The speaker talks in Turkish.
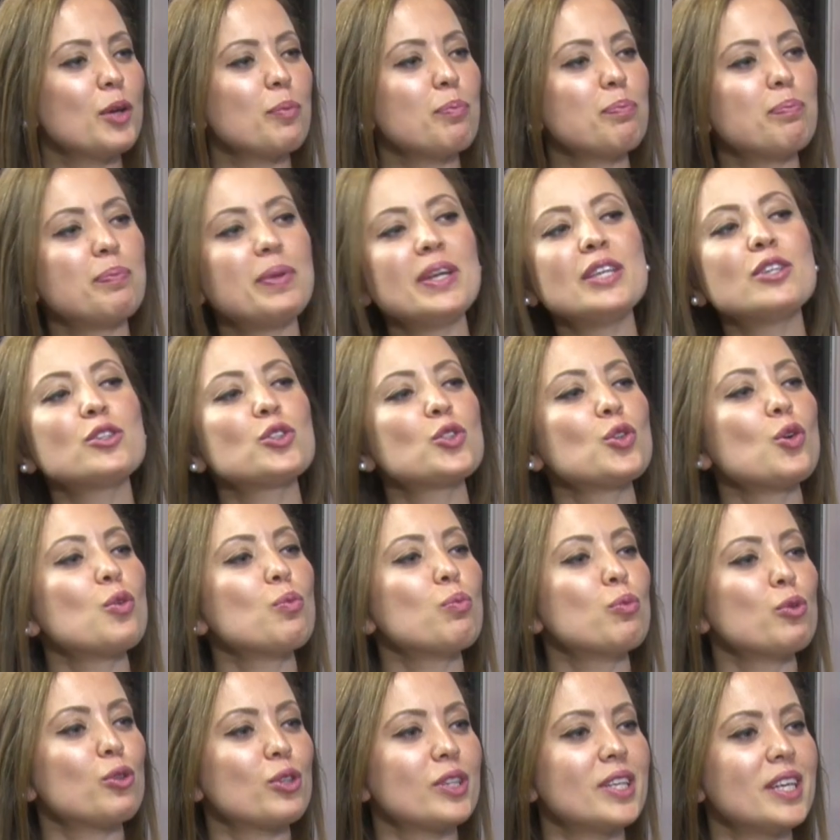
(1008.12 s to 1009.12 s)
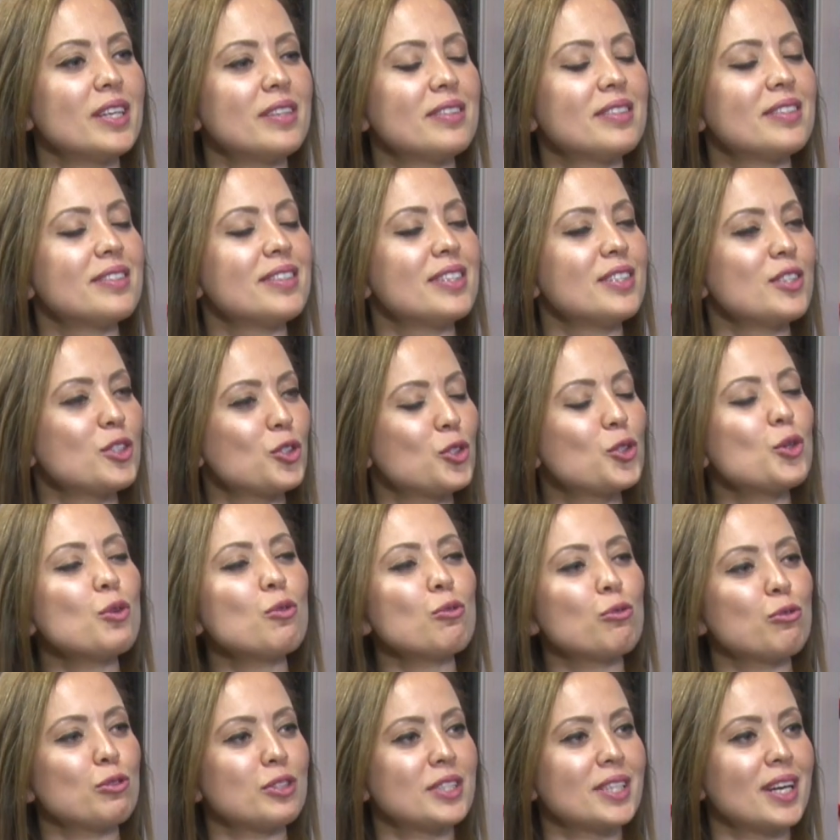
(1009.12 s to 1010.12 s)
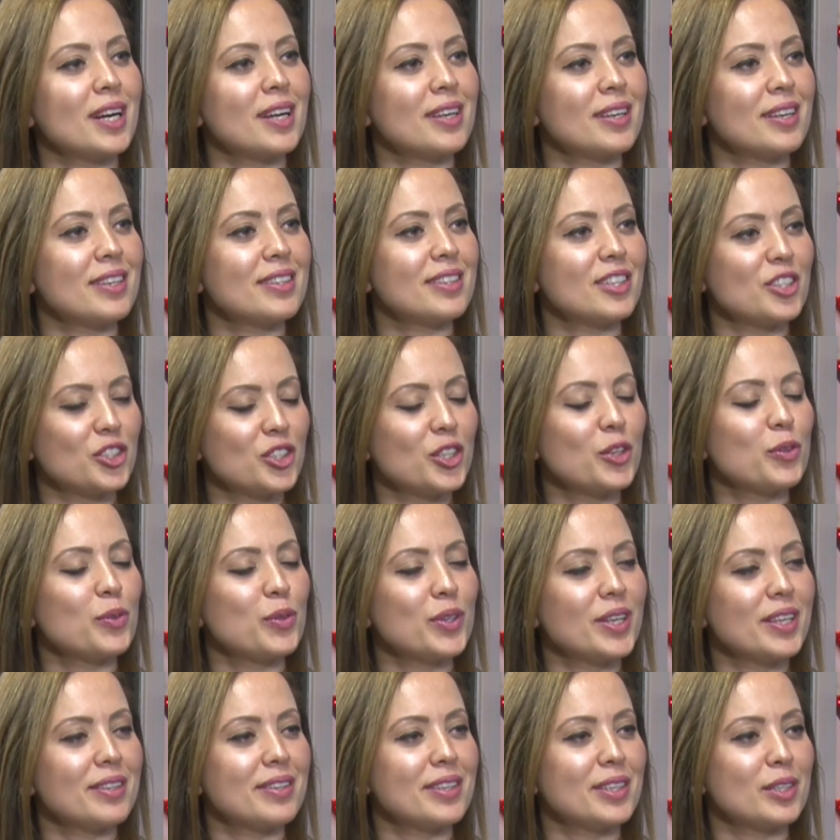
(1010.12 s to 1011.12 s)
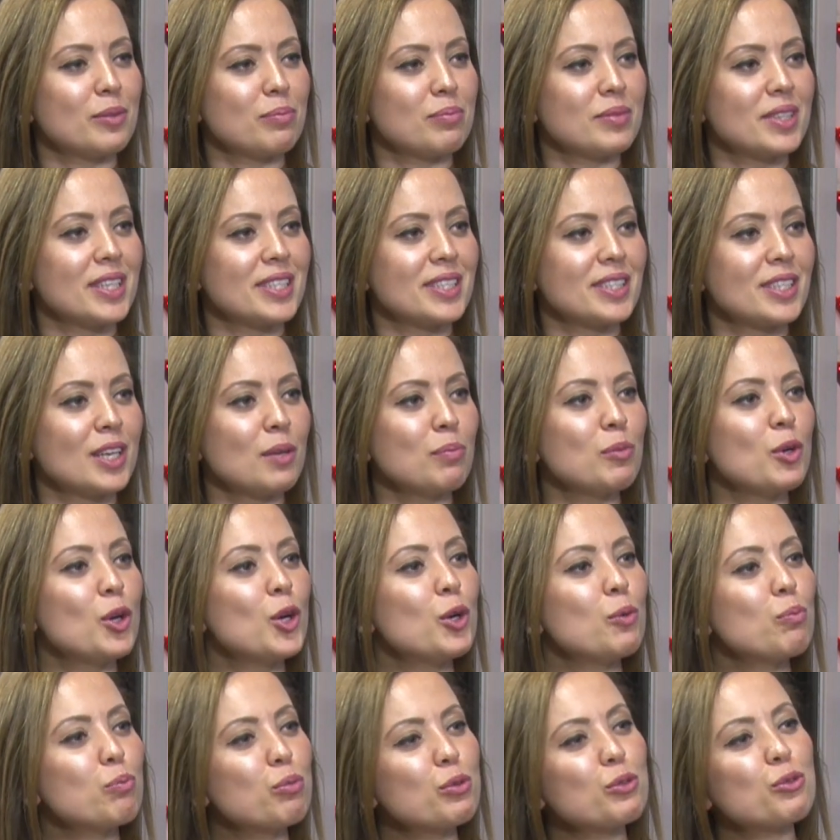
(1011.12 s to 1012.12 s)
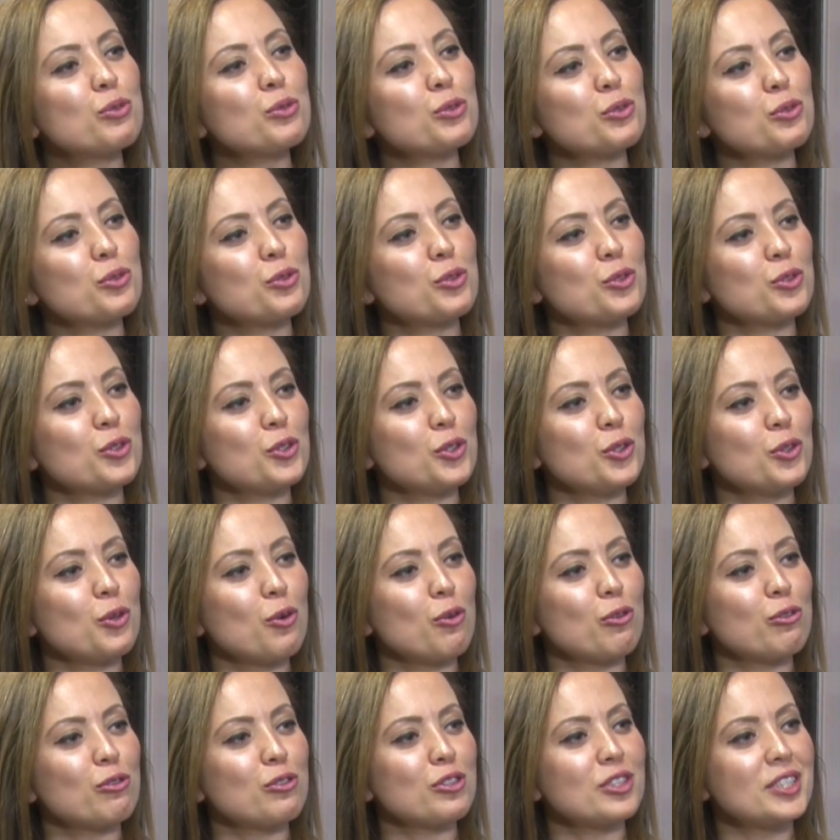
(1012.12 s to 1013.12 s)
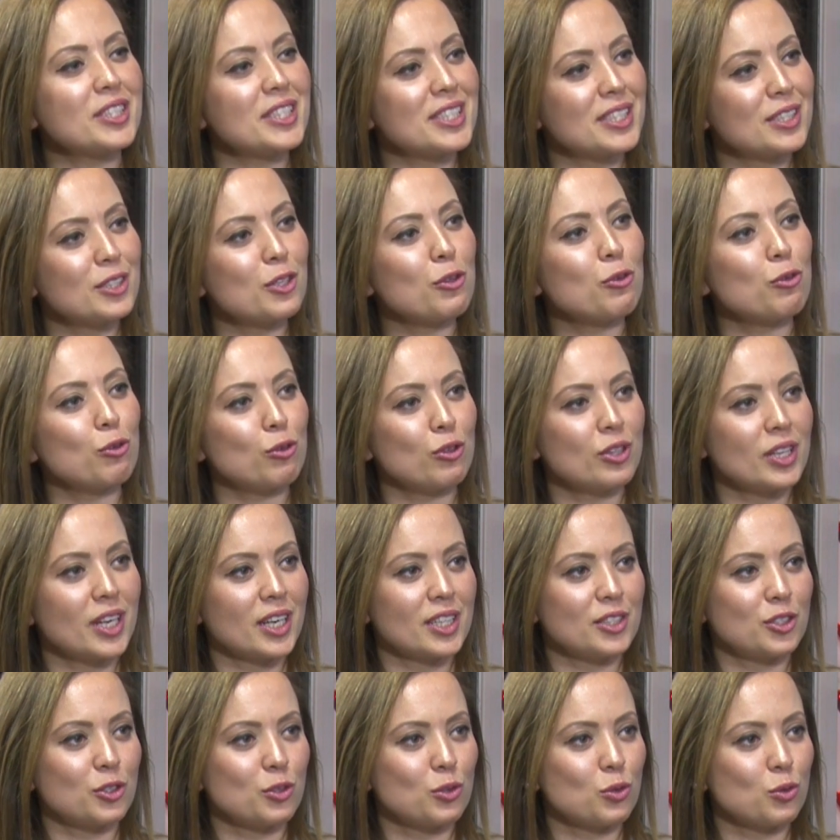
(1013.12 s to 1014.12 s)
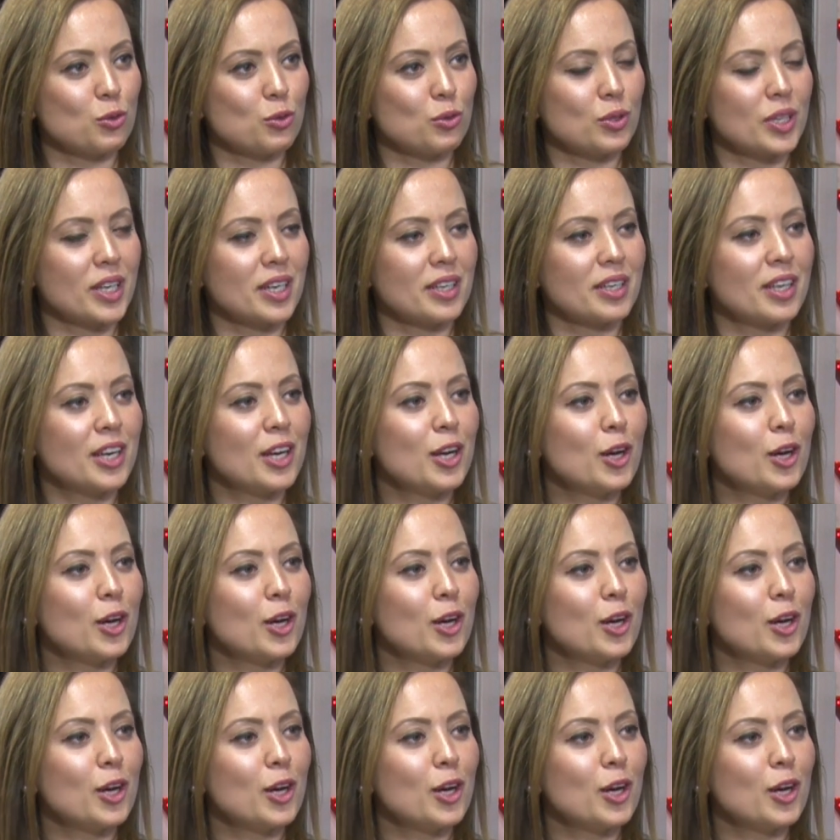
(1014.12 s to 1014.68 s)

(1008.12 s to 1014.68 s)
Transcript: Beni çok mutlu ettiniz. Çok güzel. Teşekkür ederim desem bu duygunun yoğunluğu sizde günlerce sürer.